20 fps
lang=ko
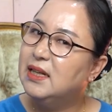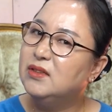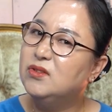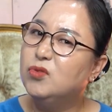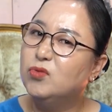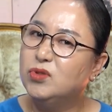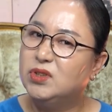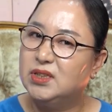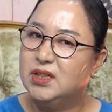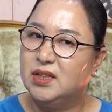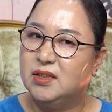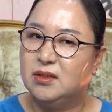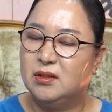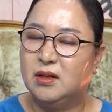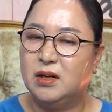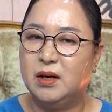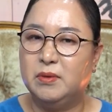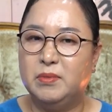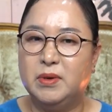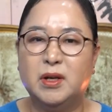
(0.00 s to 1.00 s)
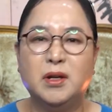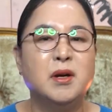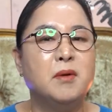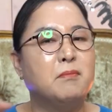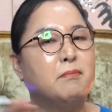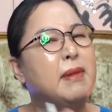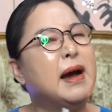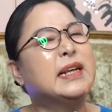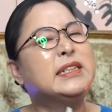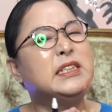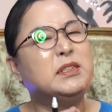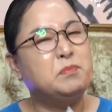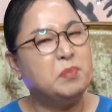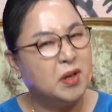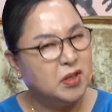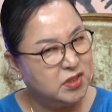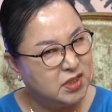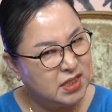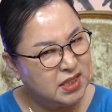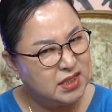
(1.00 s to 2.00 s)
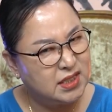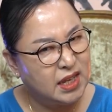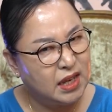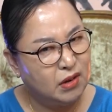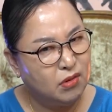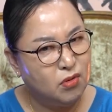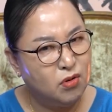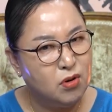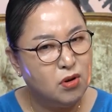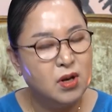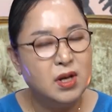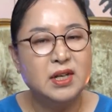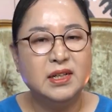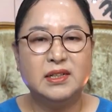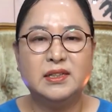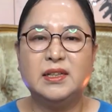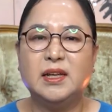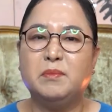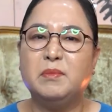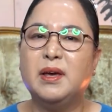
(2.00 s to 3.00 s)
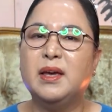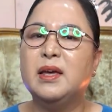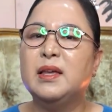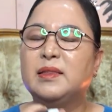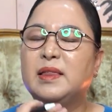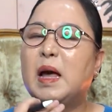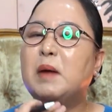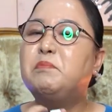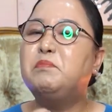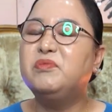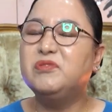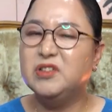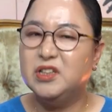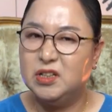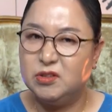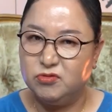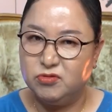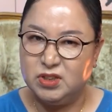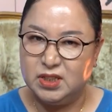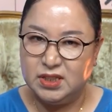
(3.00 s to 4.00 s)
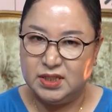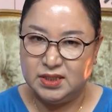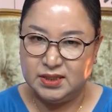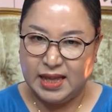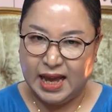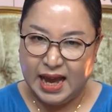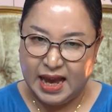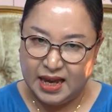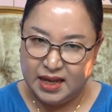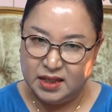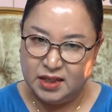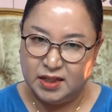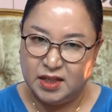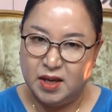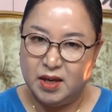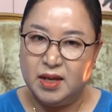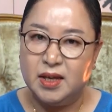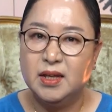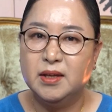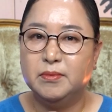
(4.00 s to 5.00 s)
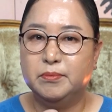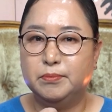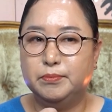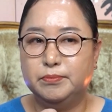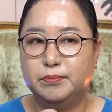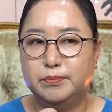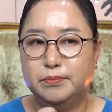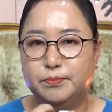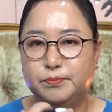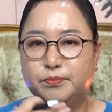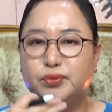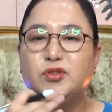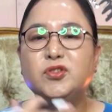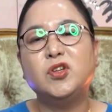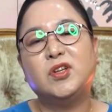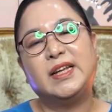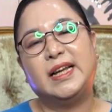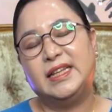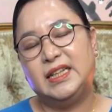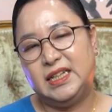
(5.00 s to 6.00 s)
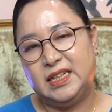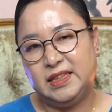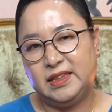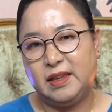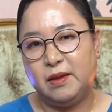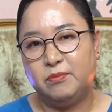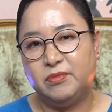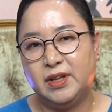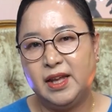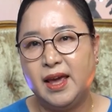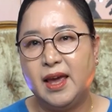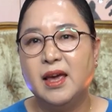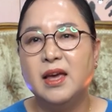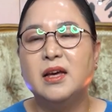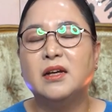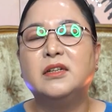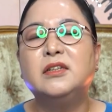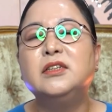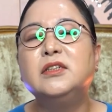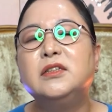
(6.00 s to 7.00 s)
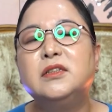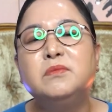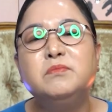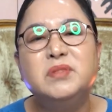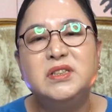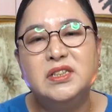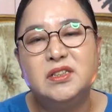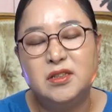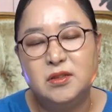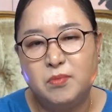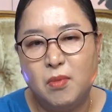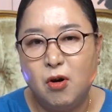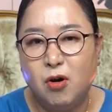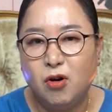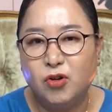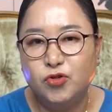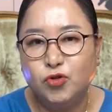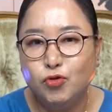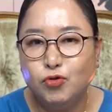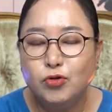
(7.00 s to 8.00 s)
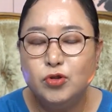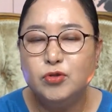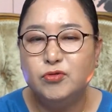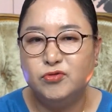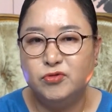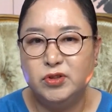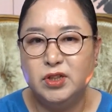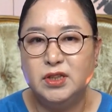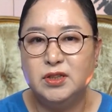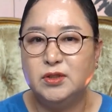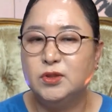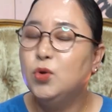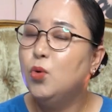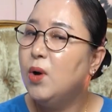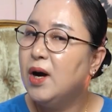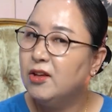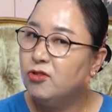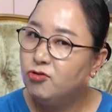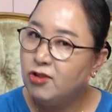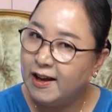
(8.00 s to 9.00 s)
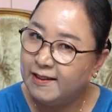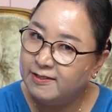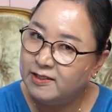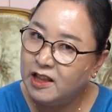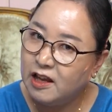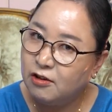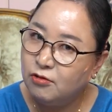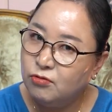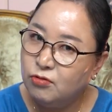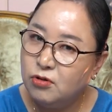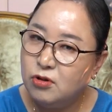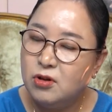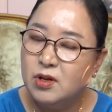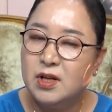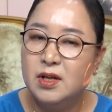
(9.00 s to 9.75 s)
냉동실에 들어가면 맛이 변질되고 네. 그다음에 나쁜 기운이 다 이렇게 음. 붙어 다니기 때문에 어. 그 음식을 먹어도 우리는 소화도 안 되고